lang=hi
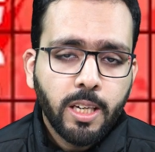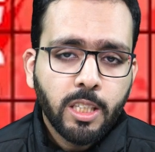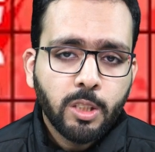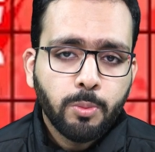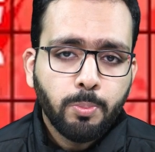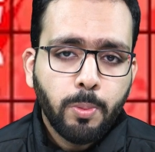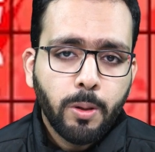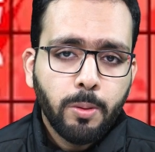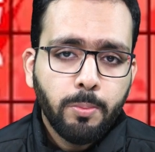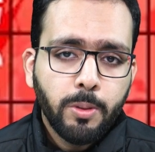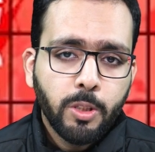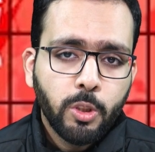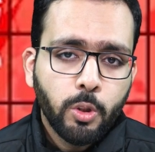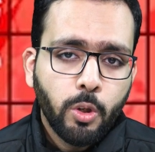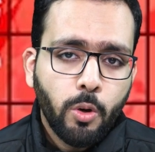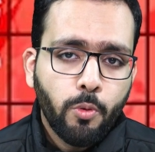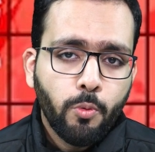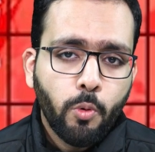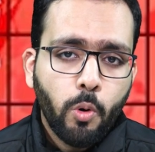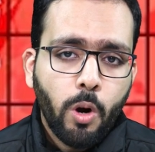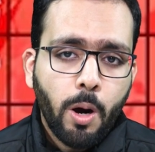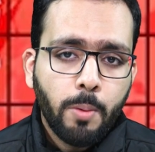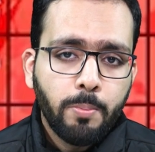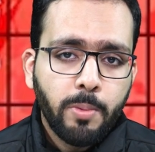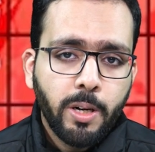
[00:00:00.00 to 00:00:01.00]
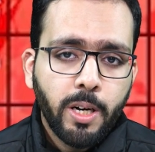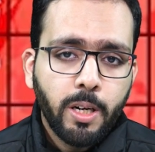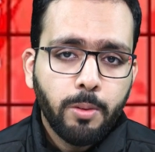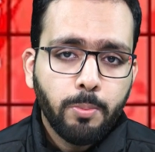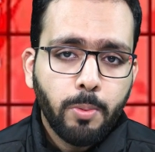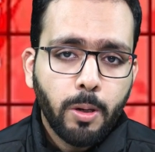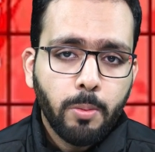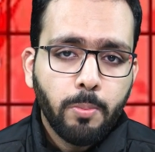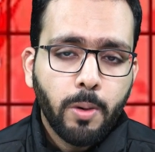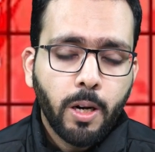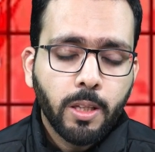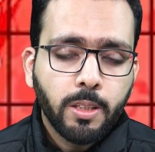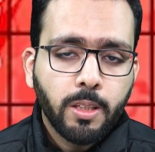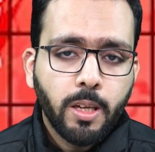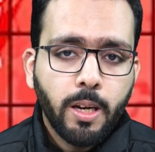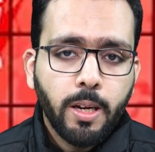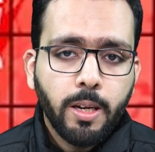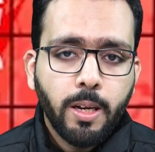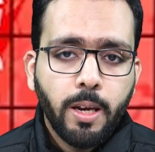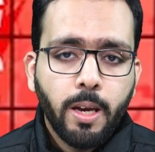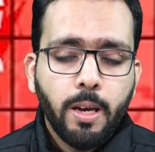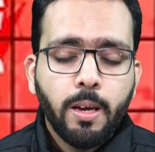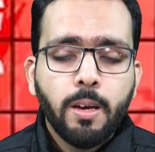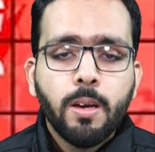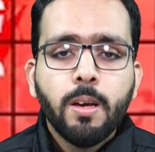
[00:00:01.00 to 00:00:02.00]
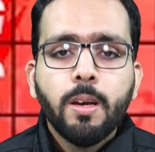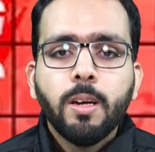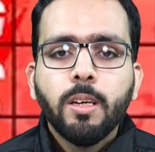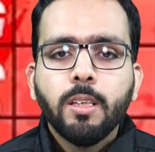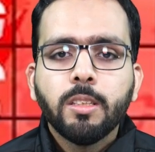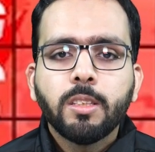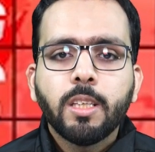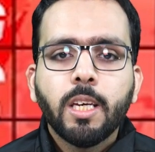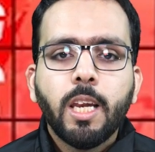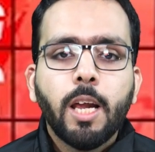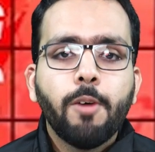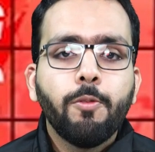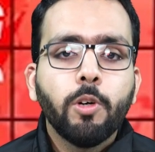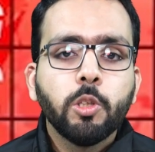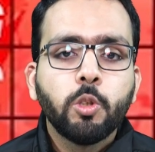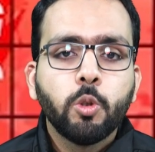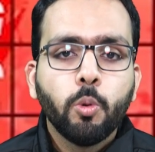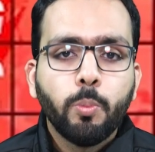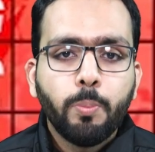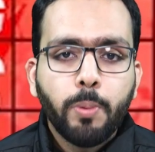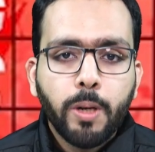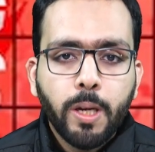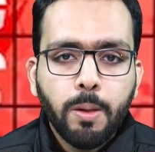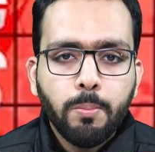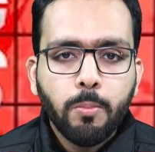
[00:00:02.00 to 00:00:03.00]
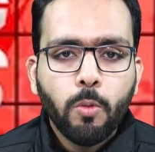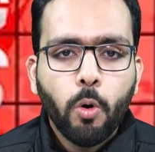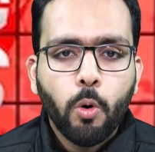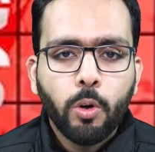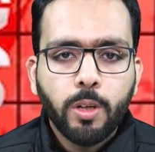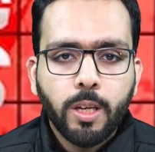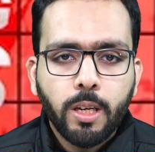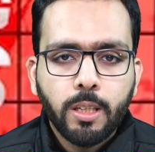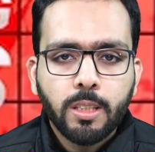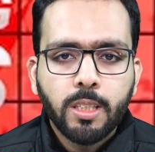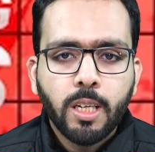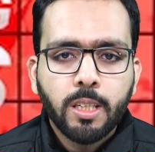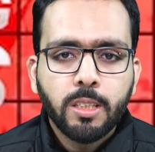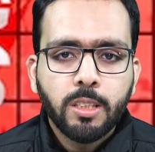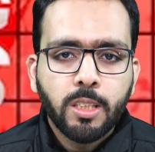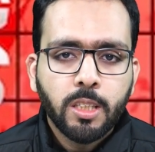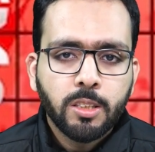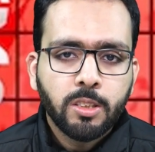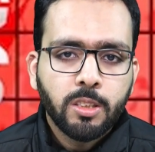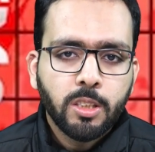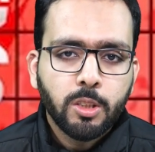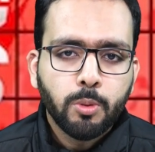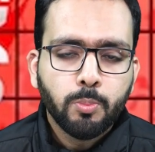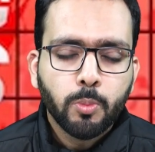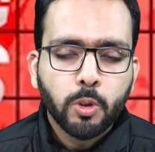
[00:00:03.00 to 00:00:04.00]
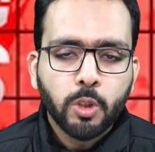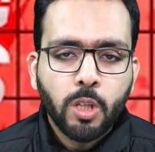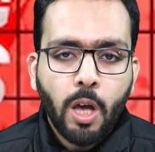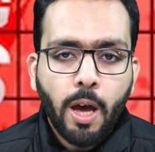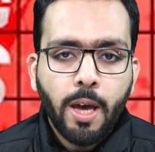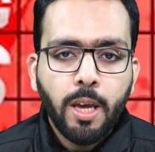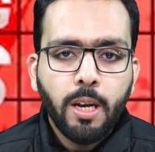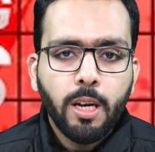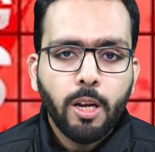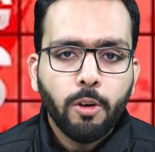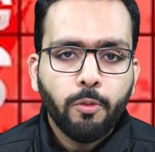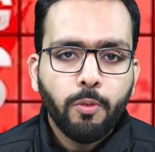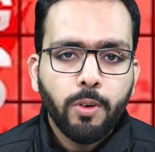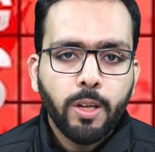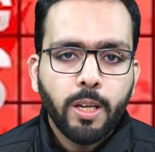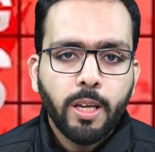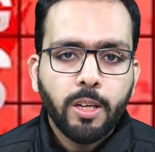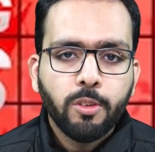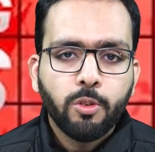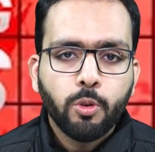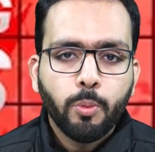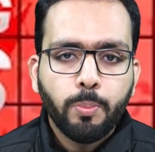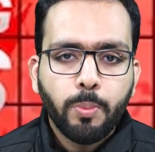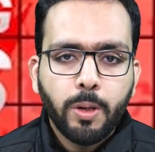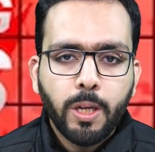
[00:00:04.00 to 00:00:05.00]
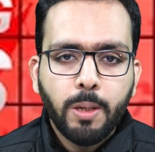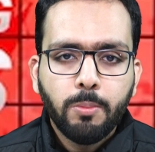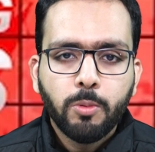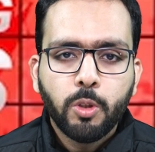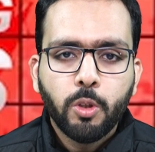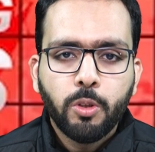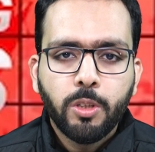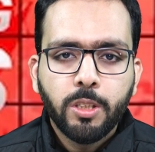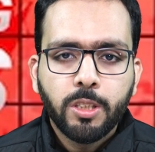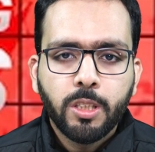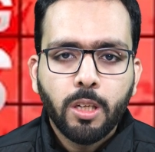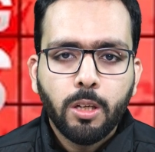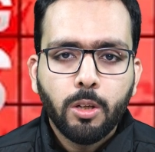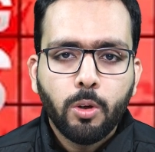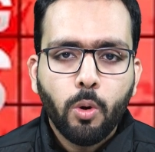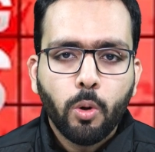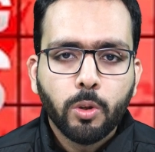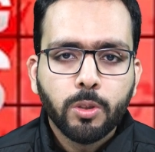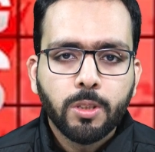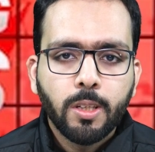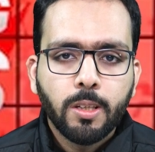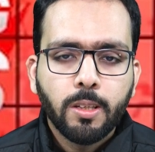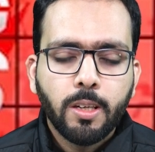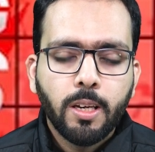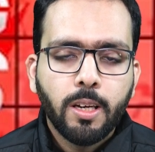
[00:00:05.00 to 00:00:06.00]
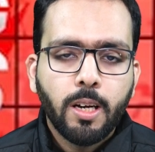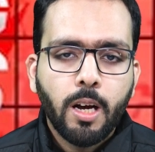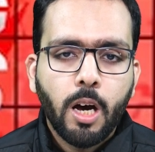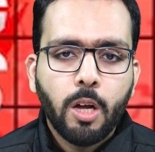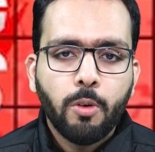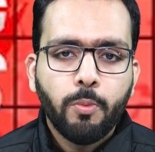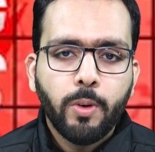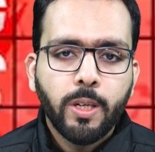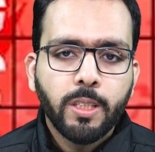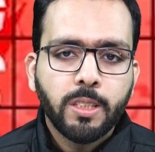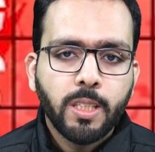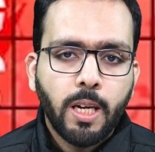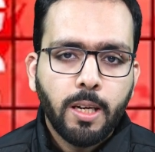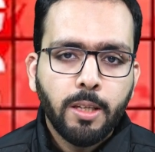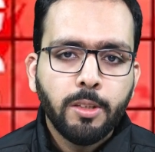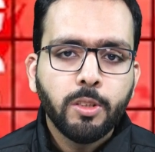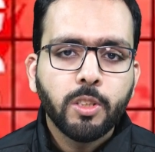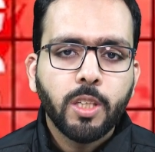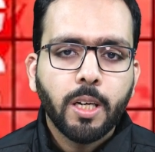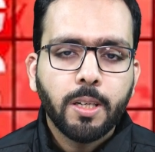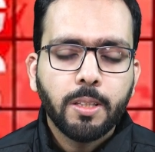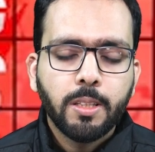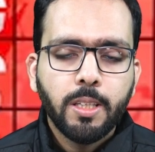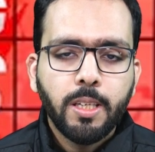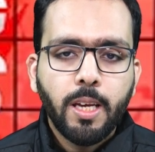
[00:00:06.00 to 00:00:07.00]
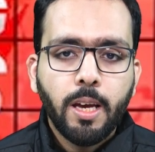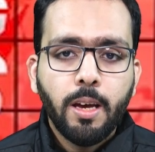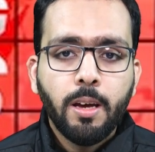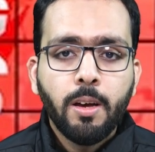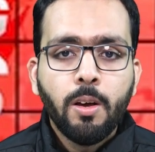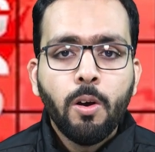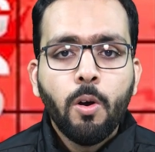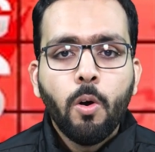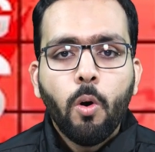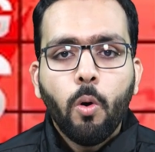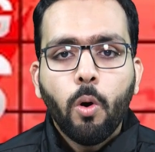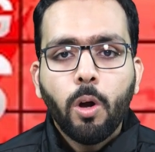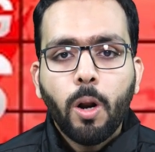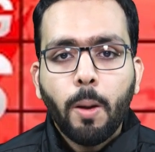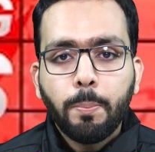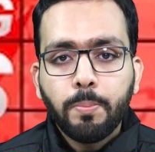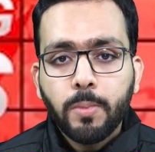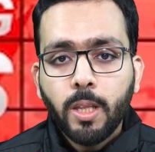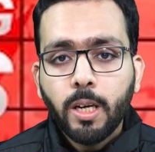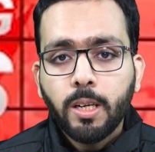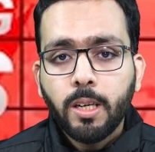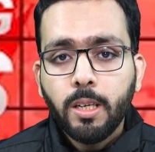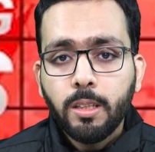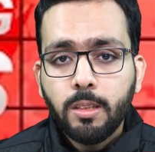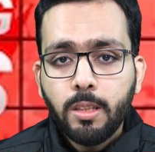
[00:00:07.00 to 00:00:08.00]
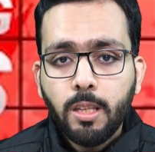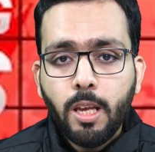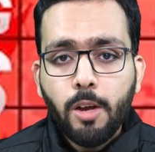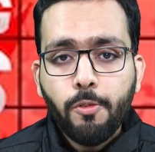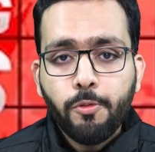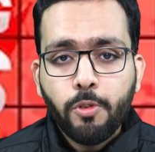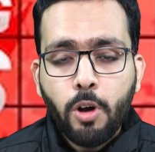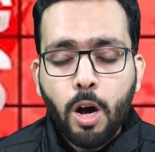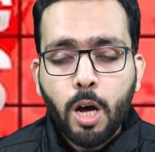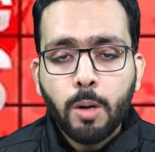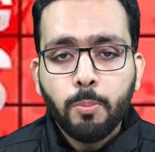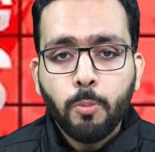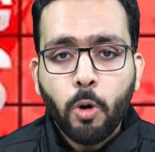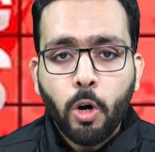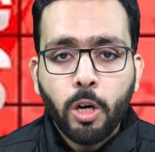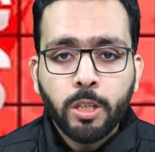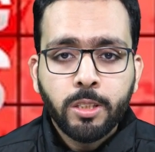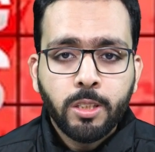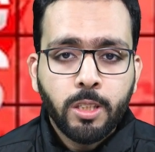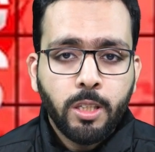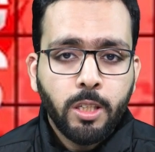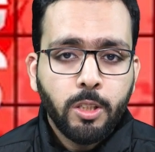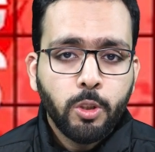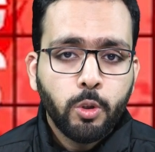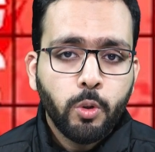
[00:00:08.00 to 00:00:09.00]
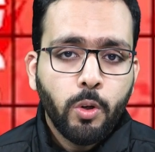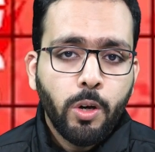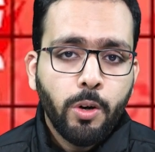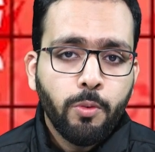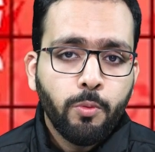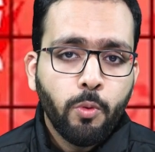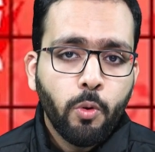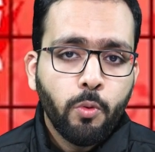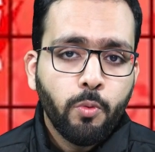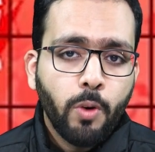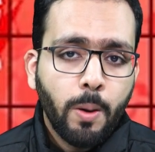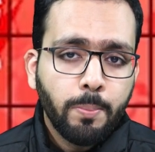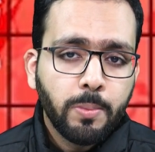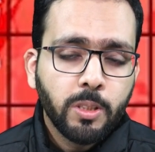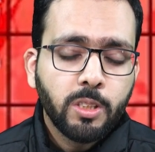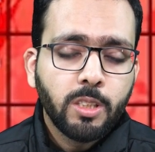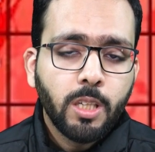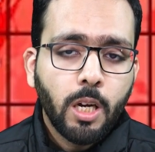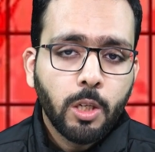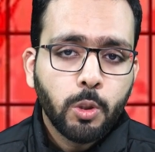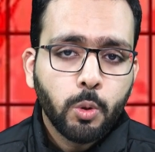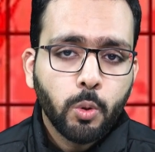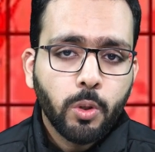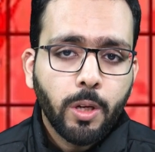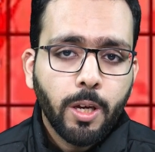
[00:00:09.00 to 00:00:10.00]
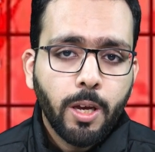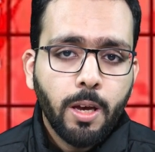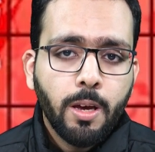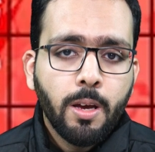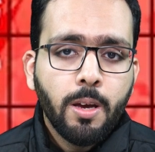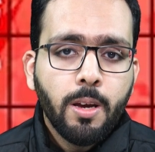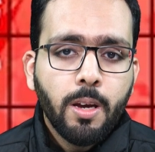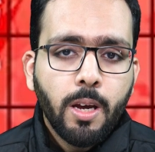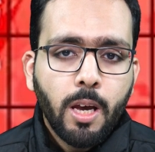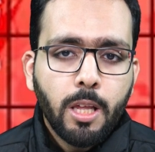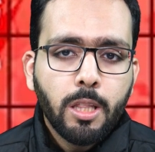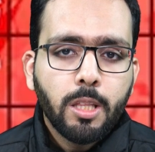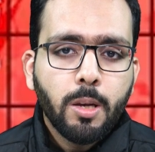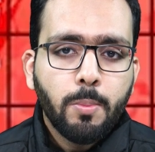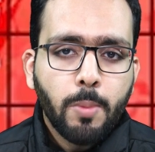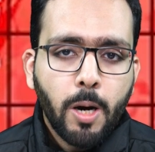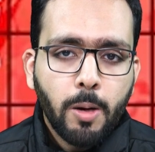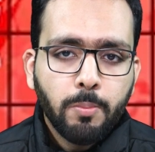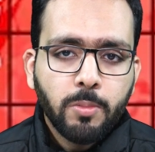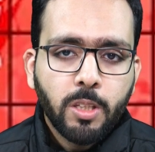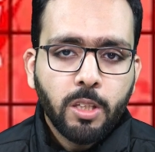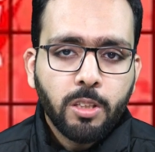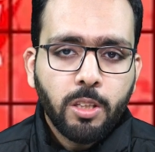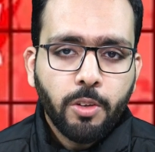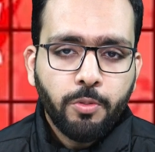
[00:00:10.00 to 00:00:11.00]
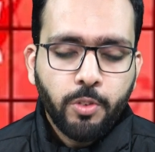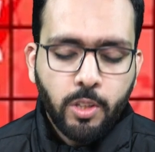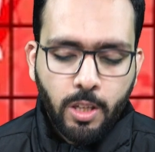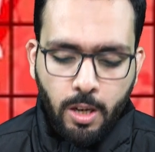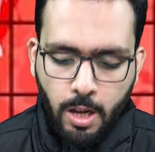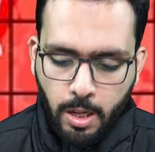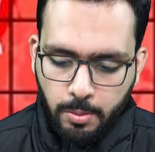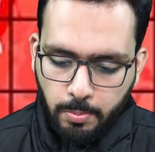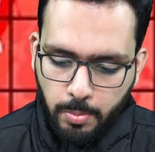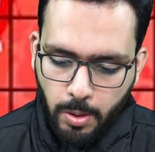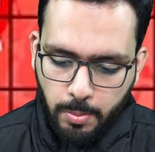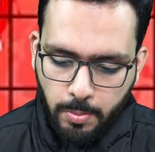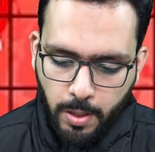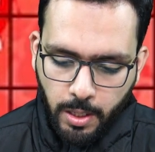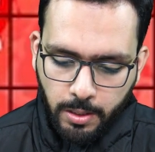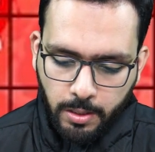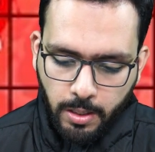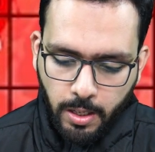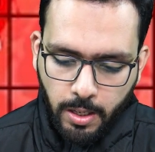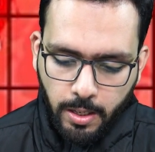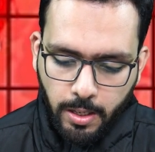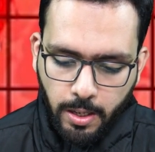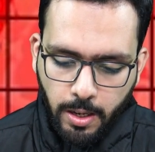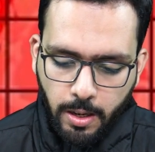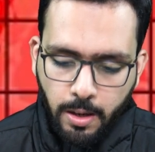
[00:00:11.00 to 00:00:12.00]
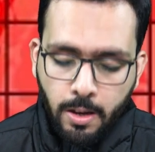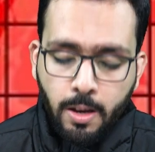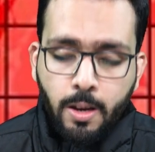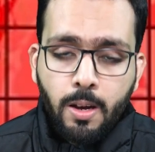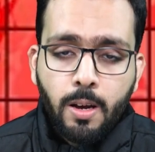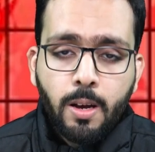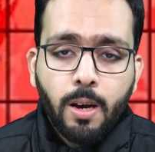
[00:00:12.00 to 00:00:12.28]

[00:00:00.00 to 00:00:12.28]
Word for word: केस पर भी जो है वो अपडेट पर बात करेंगे इसके अलावा सुप्रीम कोर्ट के जज जस्टिस मुजाहिर नकवी ने सुप्रीम जुडिशल काउंसिल की कार्रवाई चैलेंज कर दी है और अब तक कितने अफगान महाजरीन जो है वो वापस जा चुके हैं इन तमाम तर तफसीत पर बात करेंगे